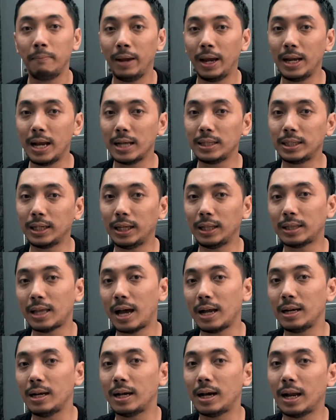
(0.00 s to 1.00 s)
Beda
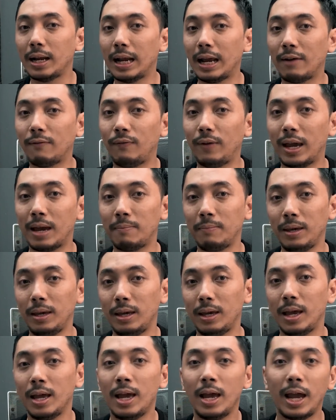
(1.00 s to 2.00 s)
cerita dengan
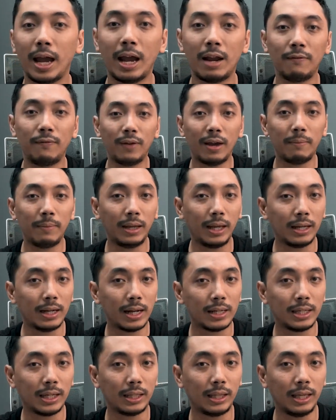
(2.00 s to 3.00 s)
NVMe. NVMe
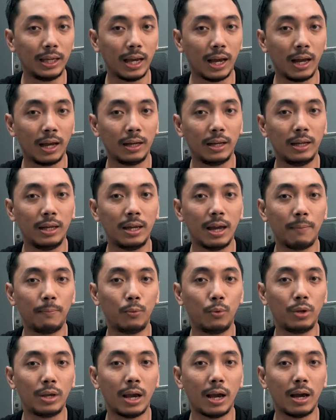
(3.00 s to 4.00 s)
generasi ketiga dia
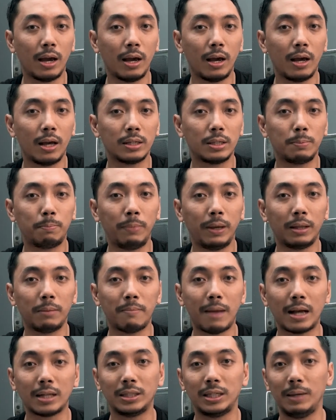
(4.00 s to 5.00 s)
punya speed
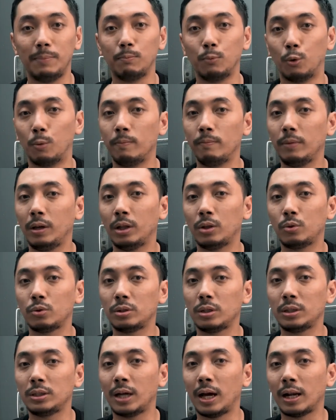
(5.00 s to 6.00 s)
maksimum itu
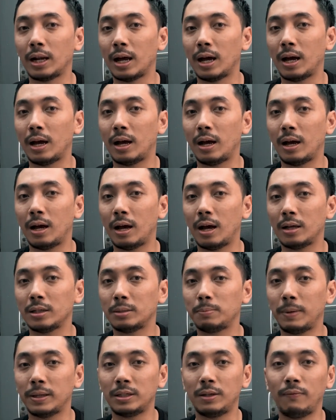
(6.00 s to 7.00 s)
secara
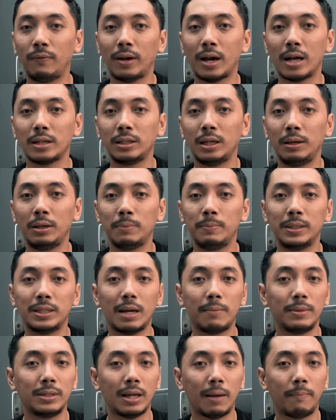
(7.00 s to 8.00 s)
spesifikasi
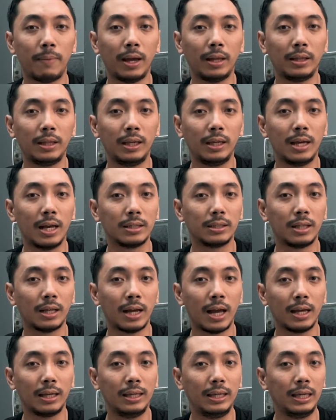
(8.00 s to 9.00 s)
bisa mencapai tiga
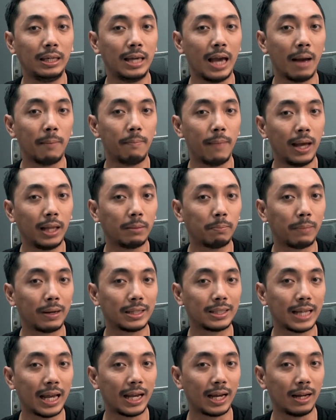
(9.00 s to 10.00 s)
setengah gigabyte
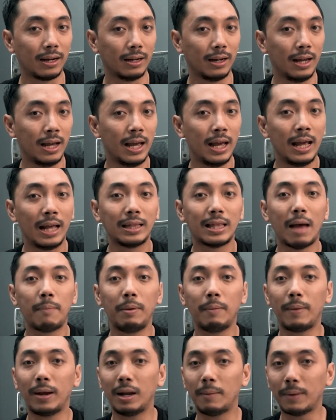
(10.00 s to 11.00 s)
per second.
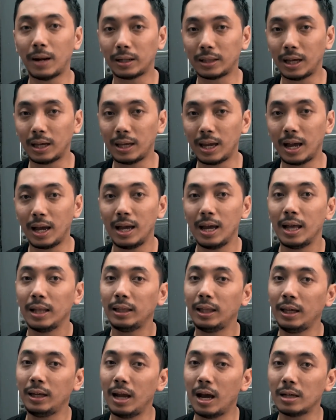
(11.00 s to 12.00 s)
Tapi pada prakteknya
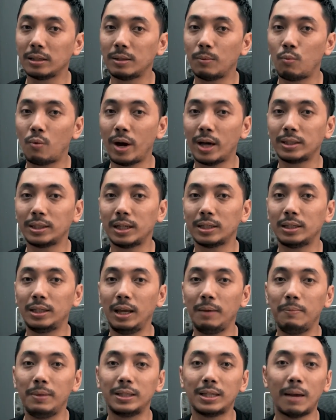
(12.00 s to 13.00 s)
tidak semua
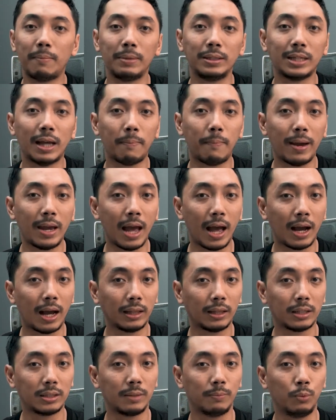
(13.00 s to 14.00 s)
SSD bisa mencapai
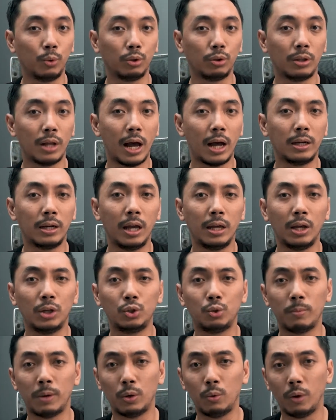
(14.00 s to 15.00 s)
angka tersebut. Ada yang
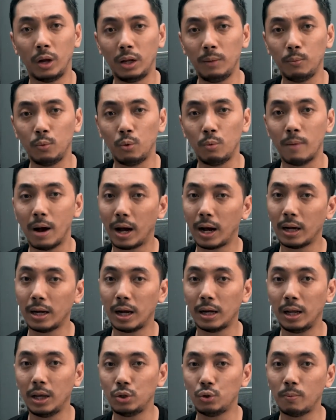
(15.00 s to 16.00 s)
cuma 2000 bahkan
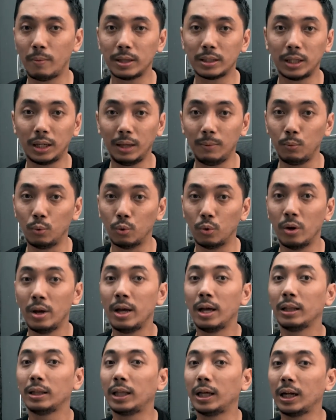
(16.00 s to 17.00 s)
ada yang cuma
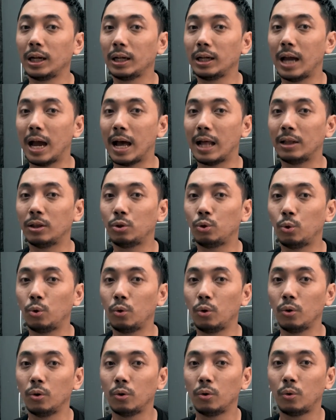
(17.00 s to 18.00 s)
1000
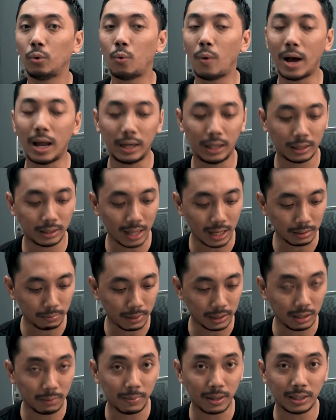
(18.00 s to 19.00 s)
tergantung kualitas
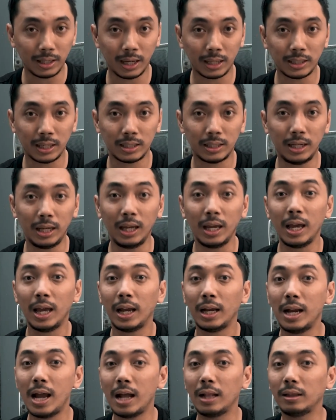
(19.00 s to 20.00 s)
masing-masing
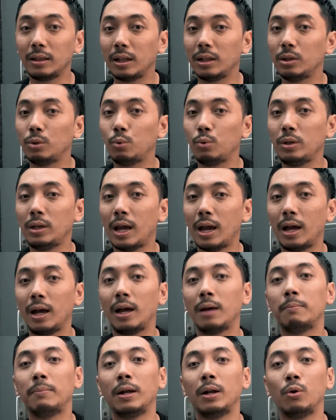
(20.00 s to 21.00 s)
SSD dan
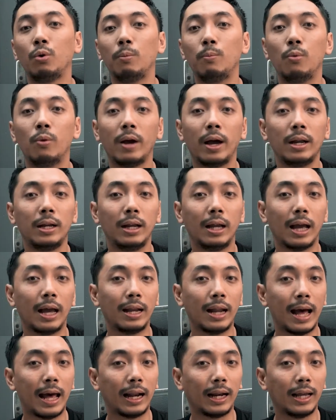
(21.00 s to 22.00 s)
tentunya berhubungan
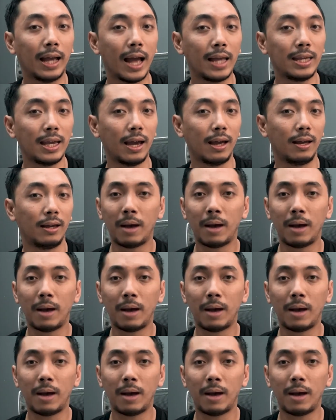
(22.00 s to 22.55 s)
dengan harganya.